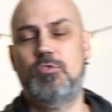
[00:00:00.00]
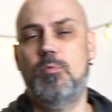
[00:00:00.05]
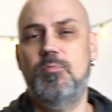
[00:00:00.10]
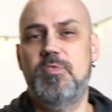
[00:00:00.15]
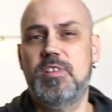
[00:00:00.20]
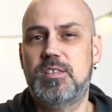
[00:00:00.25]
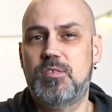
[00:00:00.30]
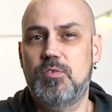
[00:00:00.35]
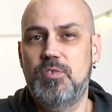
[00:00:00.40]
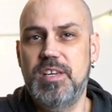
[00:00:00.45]

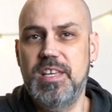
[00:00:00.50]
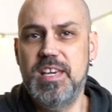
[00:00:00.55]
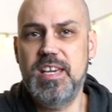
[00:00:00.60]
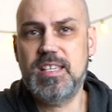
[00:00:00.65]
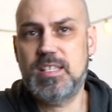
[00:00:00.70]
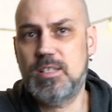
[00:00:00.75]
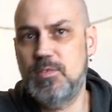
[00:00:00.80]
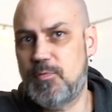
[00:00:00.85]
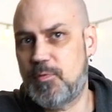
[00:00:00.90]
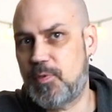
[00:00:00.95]
kommen wir zur
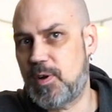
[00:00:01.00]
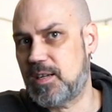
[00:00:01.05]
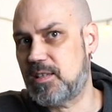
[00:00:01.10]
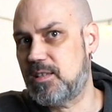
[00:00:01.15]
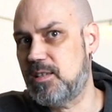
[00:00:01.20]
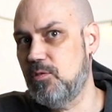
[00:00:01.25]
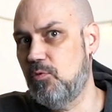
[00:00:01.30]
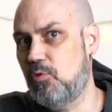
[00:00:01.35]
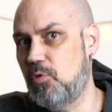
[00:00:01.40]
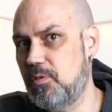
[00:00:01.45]
nächsten
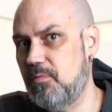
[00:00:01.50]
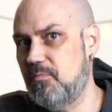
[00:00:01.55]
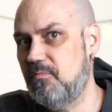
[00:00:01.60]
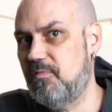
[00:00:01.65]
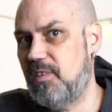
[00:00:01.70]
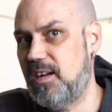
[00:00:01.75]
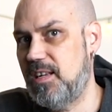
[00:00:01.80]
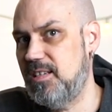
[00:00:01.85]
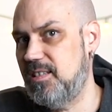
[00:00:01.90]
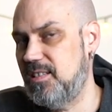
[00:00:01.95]

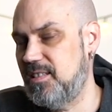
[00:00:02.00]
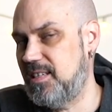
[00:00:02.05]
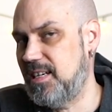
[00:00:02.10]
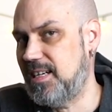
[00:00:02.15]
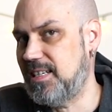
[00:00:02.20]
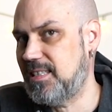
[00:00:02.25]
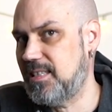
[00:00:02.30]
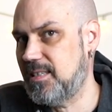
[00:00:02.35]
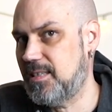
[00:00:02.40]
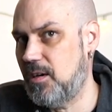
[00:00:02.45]
Fraktion, weil
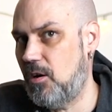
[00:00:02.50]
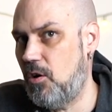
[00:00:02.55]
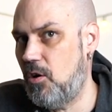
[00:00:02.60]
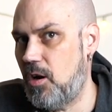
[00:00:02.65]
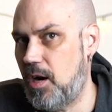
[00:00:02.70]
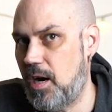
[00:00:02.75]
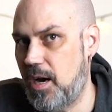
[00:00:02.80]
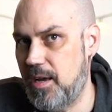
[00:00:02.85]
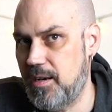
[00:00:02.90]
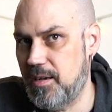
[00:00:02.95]
das ist
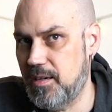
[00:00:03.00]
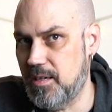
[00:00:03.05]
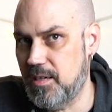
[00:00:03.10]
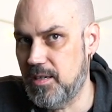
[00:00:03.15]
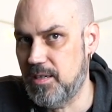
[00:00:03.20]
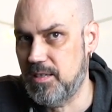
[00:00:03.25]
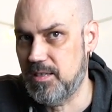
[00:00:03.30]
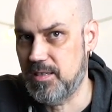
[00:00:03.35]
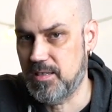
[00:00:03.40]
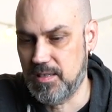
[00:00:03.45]
auch
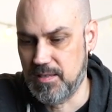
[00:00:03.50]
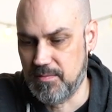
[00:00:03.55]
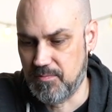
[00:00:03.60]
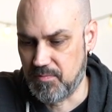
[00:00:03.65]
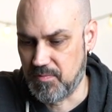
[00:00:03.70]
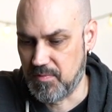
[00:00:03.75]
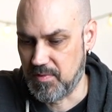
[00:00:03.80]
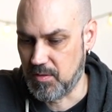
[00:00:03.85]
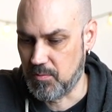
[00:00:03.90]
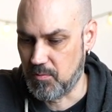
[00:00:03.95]
eine
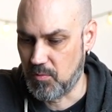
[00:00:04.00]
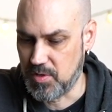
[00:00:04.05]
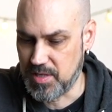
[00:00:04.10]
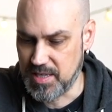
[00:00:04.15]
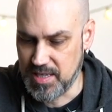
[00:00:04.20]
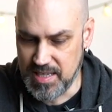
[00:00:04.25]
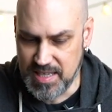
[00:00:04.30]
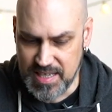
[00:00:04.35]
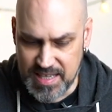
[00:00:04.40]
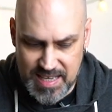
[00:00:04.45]
ähm,
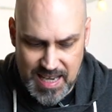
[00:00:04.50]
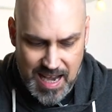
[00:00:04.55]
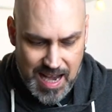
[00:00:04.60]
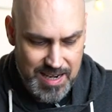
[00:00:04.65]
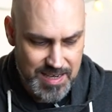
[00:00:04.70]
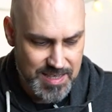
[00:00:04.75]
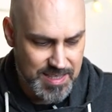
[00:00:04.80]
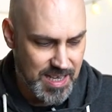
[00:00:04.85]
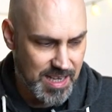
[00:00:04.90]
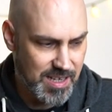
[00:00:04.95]

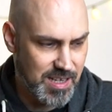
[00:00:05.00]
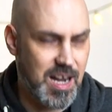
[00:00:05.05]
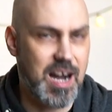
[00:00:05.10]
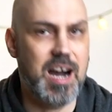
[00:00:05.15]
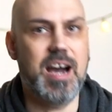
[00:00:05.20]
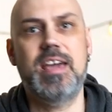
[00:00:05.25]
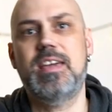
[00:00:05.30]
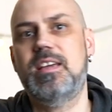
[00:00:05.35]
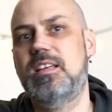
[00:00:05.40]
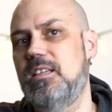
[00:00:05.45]
ideale Sache
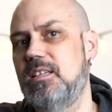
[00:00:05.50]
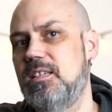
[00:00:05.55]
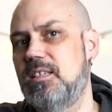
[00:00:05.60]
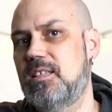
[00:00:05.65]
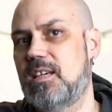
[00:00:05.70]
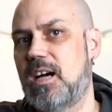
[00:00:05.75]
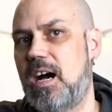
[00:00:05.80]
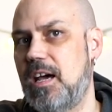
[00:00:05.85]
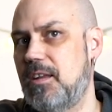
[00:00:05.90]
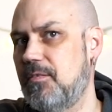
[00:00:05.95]

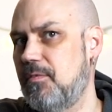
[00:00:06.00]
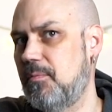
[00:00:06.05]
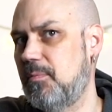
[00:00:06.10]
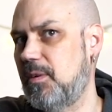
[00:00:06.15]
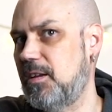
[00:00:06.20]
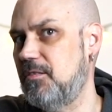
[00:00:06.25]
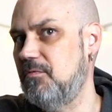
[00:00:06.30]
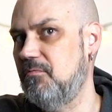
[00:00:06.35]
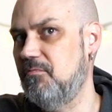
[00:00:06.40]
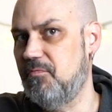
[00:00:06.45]
eigentlich, gerade wenn
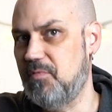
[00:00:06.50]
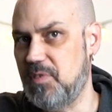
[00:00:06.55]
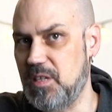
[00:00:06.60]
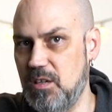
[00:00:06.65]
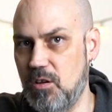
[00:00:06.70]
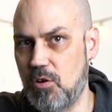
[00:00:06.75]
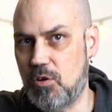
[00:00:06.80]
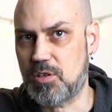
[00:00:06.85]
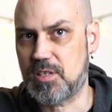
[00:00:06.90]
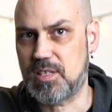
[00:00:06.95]
man
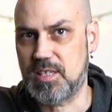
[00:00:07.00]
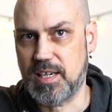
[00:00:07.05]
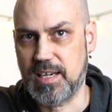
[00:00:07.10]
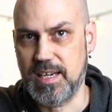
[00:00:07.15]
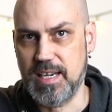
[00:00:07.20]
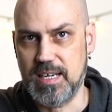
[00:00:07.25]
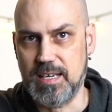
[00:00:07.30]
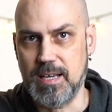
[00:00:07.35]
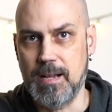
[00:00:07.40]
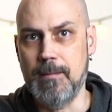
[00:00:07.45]
Vlogs
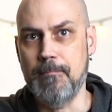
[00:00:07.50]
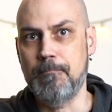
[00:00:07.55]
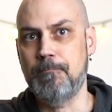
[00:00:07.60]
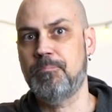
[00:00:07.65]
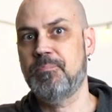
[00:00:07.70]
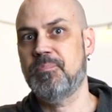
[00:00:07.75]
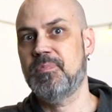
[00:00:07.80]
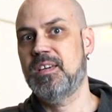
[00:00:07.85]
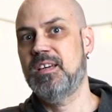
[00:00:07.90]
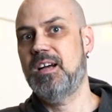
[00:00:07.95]
dreht
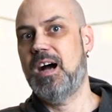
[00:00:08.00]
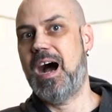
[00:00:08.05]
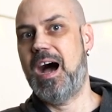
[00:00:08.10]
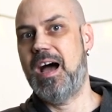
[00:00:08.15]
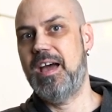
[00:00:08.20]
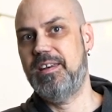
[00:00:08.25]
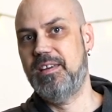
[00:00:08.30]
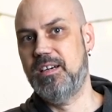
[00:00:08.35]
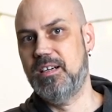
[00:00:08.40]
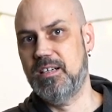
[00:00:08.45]

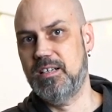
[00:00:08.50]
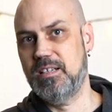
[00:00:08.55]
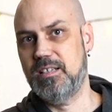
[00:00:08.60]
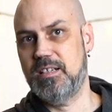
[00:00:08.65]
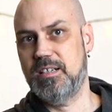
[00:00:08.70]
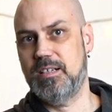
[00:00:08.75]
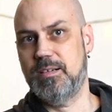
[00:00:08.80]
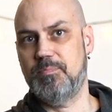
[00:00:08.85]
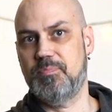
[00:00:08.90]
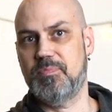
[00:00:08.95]

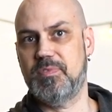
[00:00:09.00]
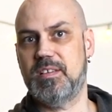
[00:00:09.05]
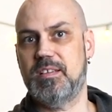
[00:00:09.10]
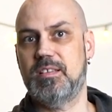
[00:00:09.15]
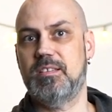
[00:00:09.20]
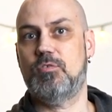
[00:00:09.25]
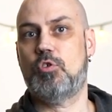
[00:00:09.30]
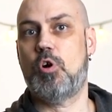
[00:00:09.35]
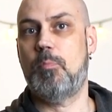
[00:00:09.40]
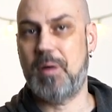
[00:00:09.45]
eine
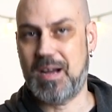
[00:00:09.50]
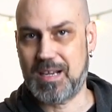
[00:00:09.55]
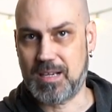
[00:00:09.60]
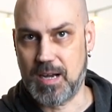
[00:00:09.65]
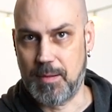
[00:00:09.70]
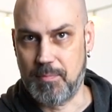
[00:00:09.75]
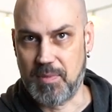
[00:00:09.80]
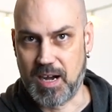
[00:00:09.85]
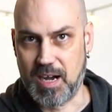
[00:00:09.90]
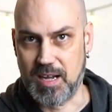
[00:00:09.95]
ähm,
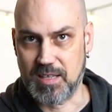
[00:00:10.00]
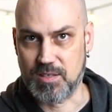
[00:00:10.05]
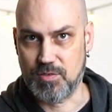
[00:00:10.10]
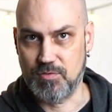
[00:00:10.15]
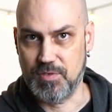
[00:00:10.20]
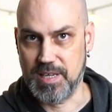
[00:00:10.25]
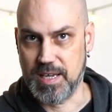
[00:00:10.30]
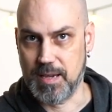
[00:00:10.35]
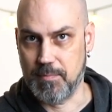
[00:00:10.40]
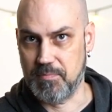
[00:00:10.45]
Kompaktkamera
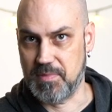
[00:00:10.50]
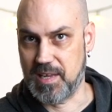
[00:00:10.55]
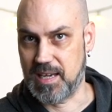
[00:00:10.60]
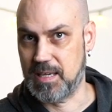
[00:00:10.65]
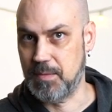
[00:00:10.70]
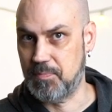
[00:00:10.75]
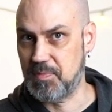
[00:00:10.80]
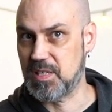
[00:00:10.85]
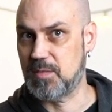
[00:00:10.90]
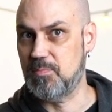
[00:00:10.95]
zu nehmen. Da
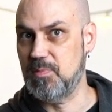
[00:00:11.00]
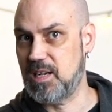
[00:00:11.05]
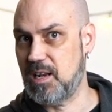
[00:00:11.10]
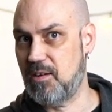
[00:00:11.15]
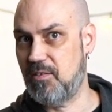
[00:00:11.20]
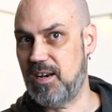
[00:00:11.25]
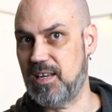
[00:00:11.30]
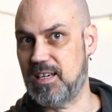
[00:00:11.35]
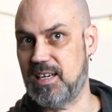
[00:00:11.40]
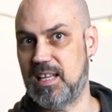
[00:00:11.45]
gibt es
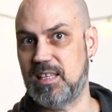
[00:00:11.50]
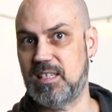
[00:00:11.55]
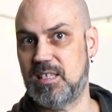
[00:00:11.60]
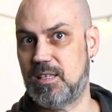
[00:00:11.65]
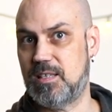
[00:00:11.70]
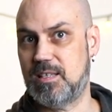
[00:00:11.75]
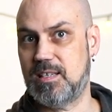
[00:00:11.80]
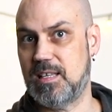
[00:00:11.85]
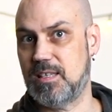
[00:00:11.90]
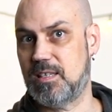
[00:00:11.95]
mittlerweile
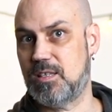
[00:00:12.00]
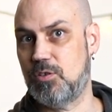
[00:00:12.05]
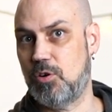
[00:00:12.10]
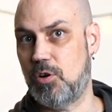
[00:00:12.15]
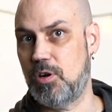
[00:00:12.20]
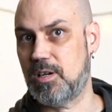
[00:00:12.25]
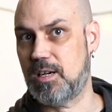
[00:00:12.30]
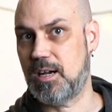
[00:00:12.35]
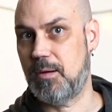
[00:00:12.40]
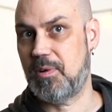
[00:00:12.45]
ganz, ganz
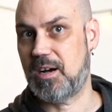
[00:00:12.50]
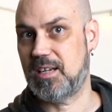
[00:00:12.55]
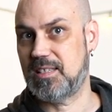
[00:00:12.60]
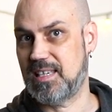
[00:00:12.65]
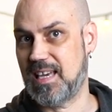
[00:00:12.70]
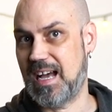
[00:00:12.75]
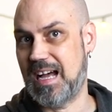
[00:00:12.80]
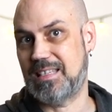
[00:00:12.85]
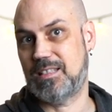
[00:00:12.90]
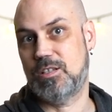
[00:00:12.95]
tolle
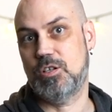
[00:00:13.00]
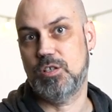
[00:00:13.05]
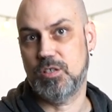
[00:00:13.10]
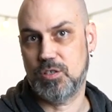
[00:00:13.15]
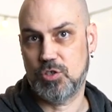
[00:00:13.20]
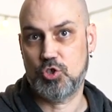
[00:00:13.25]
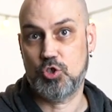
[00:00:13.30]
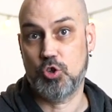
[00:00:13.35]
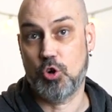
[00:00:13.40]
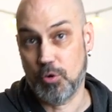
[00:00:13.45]
Kameras. Ich
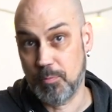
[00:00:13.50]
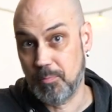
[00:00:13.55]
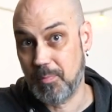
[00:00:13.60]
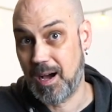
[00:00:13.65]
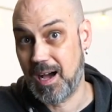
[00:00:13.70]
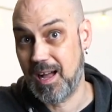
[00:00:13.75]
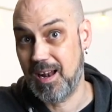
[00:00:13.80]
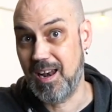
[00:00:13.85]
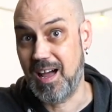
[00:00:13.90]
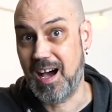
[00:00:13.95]
hatte schon
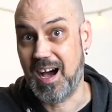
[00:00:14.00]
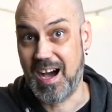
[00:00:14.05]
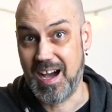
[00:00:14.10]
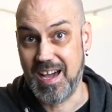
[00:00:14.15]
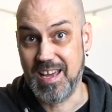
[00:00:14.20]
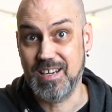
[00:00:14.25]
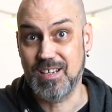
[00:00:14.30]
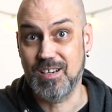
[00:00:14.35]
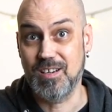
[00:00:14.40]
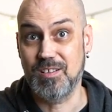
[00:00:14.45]
mal
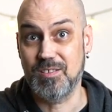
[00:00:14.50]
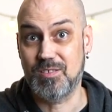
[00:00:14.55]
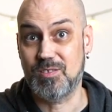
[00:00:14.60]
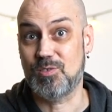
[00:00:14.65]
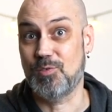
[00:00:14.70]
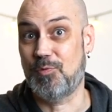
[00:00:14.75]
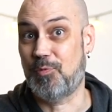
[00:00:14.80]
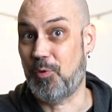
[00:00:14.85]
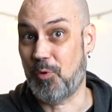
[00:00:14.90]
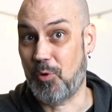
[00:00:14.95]
eine
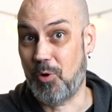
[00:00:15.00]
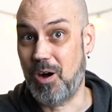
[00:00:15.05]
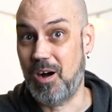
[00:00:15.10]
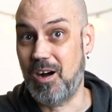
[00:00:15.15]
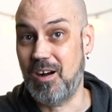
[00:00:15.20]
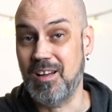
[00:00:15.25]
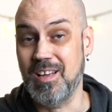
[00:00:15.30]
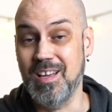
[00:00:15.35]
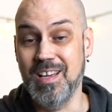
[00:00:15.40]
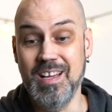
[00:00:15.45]

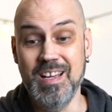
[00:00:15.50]
zuvor.